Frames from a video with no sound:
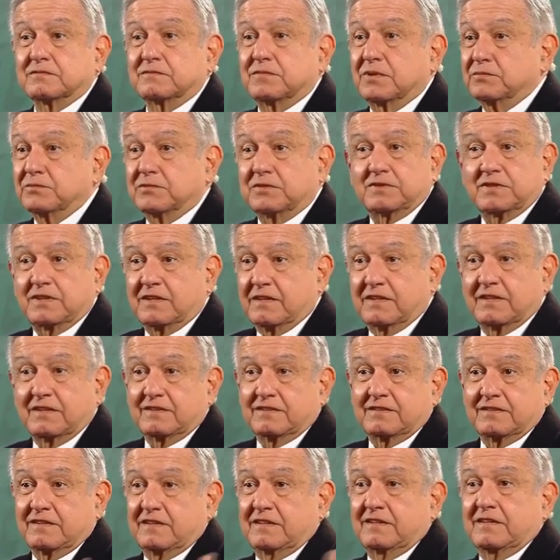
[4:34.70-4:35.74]
Vamos
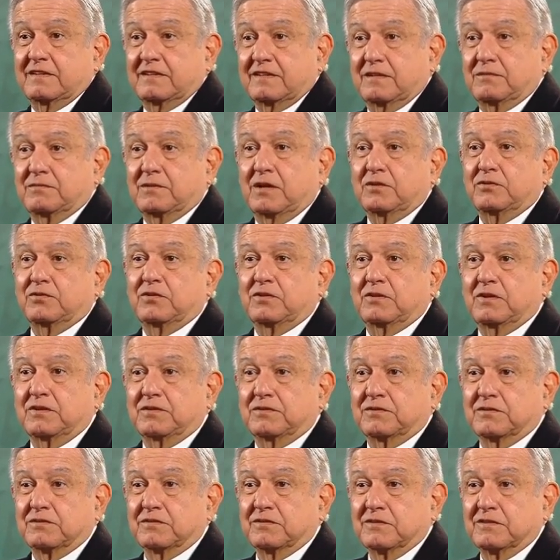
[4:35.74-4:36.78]
a seguir hablando de
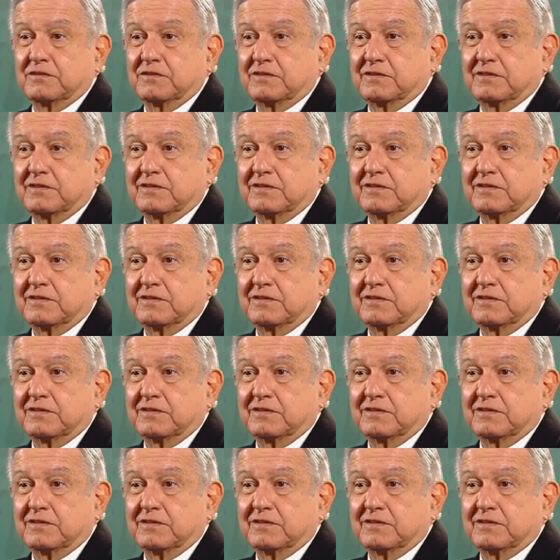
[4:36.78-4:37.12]
eso.